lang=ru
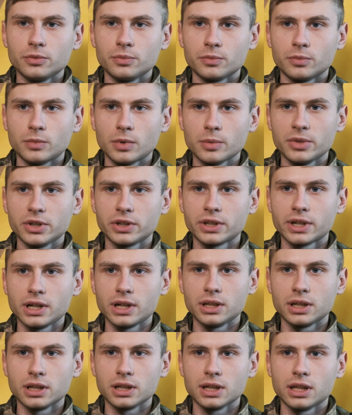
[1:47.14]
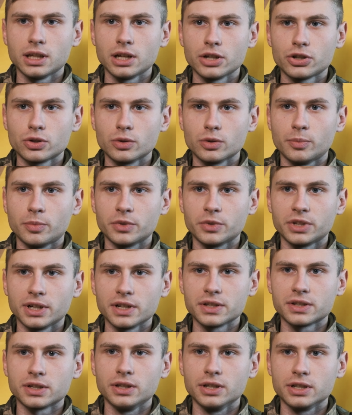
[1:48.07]
Моментально я начал
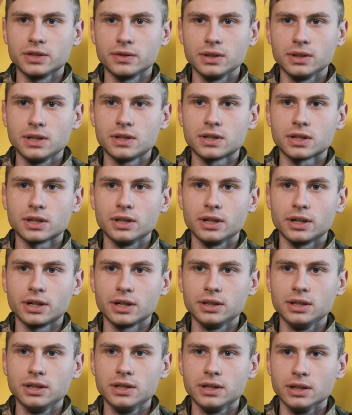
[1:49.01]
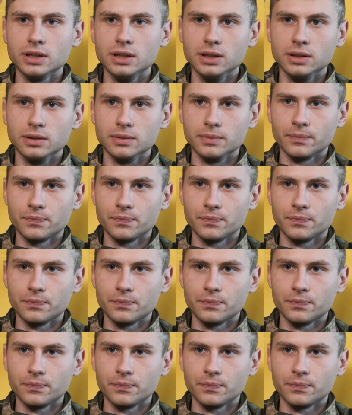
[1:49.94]
пытаться дозвониться до родителей.